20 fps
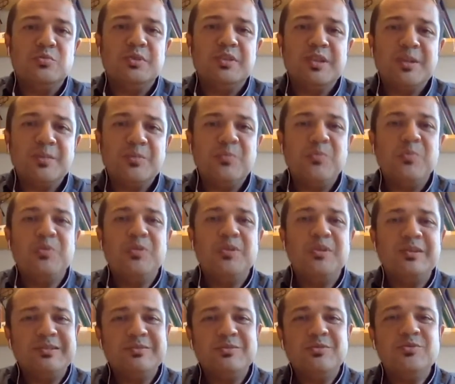Bunlar hep
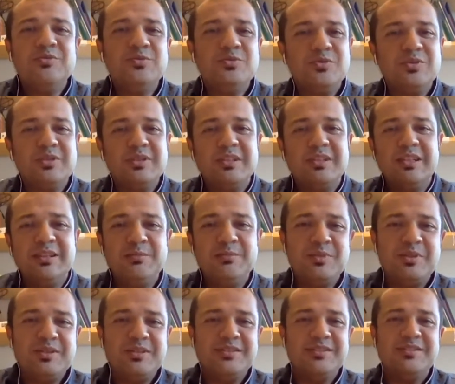böyle üst üste
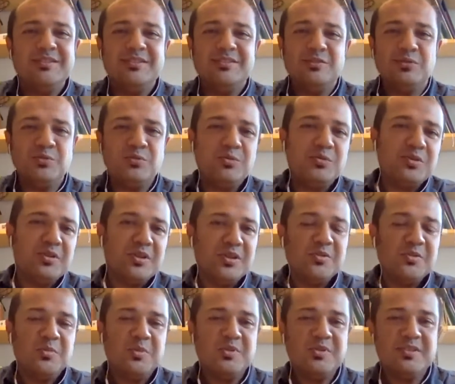gelip hani sizin
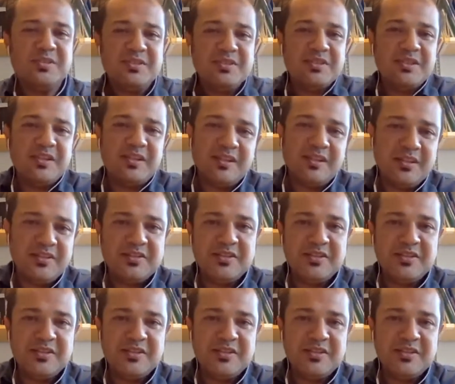olgunlaşmanızı sağlayan